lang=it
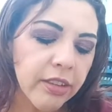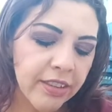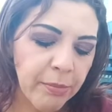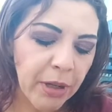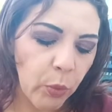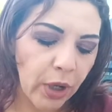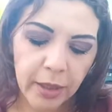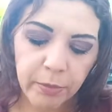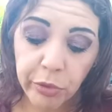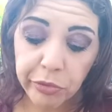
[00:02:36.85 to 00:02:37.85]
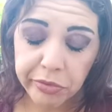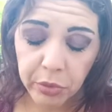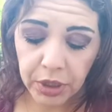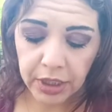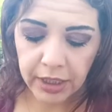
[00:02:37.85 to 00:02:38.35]
sembra waterproof,
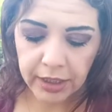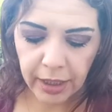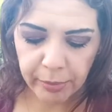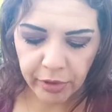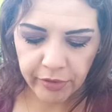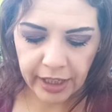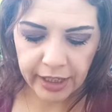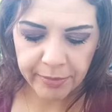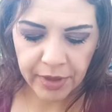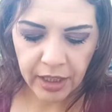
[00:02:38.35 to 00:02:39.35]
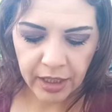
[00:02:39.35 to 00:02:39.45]
quindi da provare.